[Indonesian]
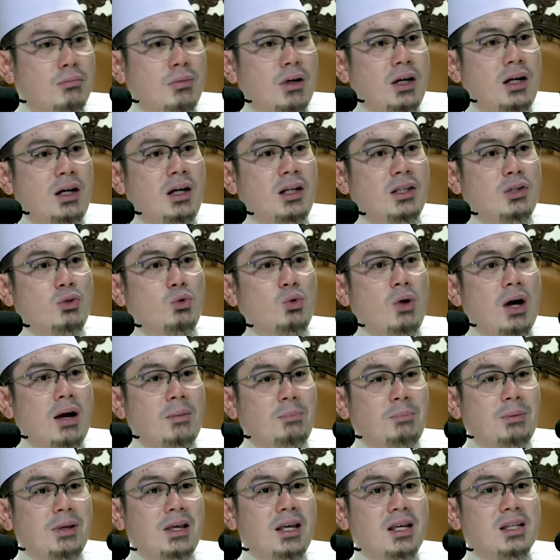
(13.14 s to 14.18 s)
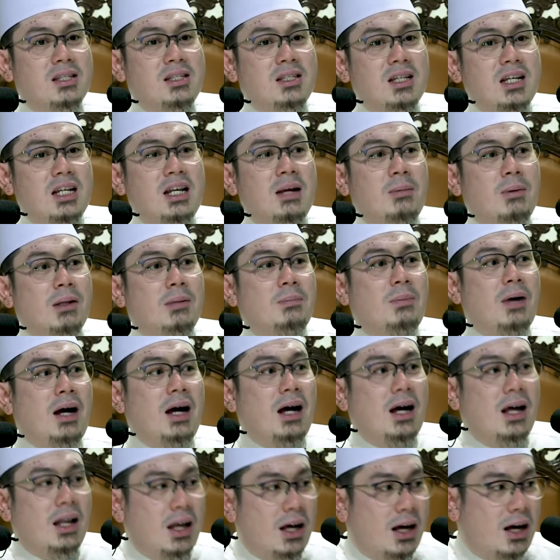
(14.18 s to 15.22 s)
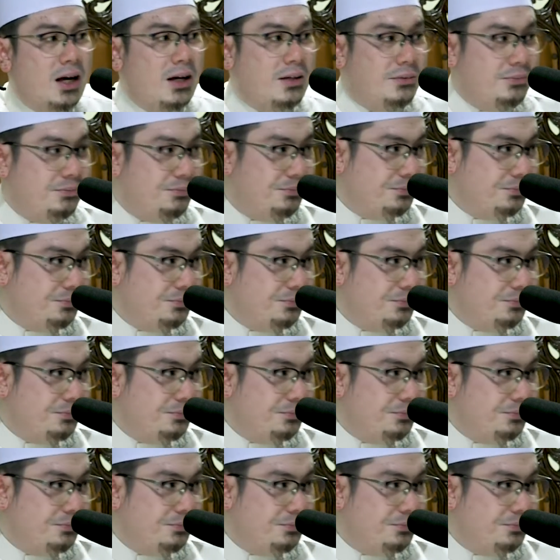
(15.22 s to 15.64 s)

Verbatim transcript: Menyuapi istri dapat pahala.